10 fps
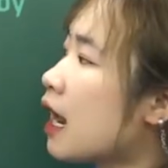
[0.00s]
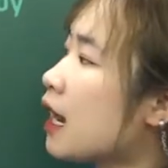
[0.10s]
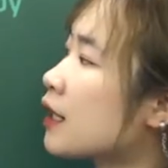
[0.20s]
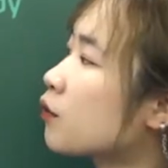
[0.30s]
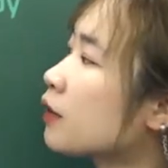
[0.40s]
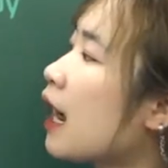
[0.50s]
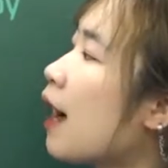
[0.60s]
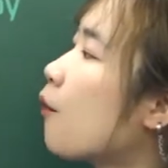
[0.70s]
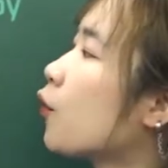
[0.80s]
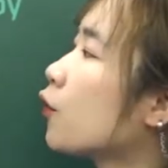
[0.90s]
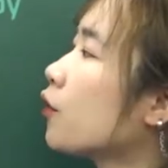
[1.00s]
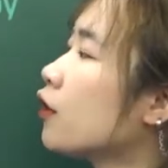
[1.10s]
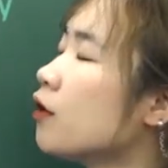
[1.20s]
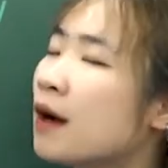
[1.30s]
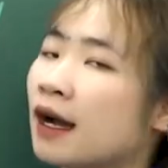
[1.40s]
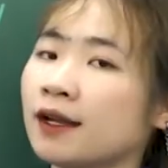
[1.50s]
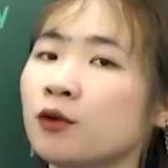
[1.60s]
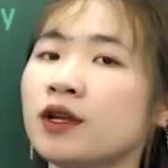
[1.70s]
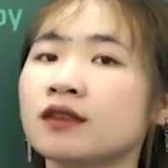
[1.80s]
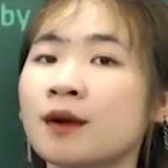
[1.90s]
là chúng ta học một ngôn ngữ bằng cách
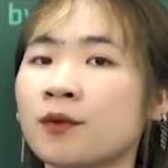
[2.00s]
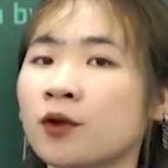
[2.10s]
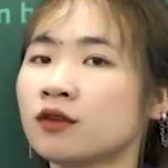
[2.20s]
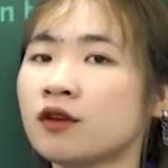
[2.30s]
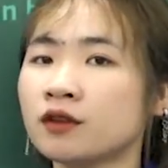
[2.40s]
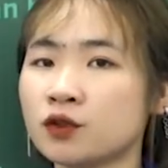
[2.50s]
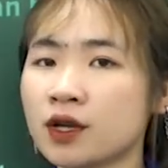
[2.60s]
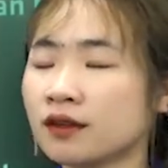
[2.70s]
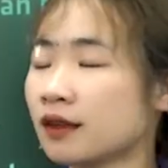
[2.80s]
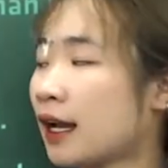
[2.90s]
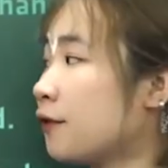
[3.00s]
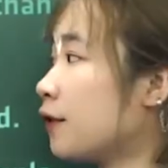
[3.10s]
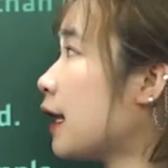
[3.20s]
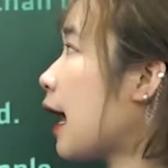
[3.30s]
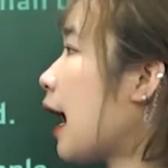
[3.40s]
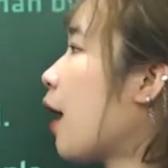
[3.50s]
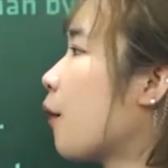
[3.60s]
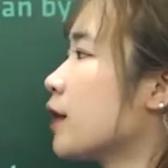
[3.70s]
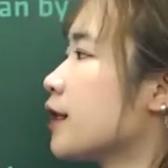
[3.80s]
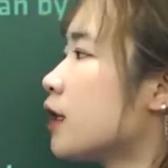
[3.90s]
luyện tập nó thường xuyên thay vì là học
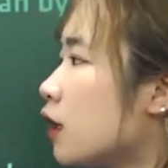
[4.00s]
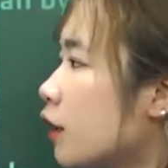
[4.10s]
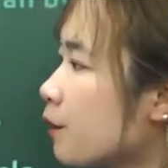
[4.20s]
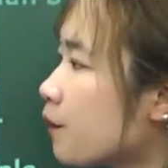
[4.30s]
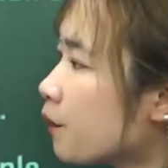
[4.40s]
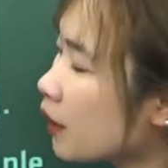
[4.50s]
ở trên lớp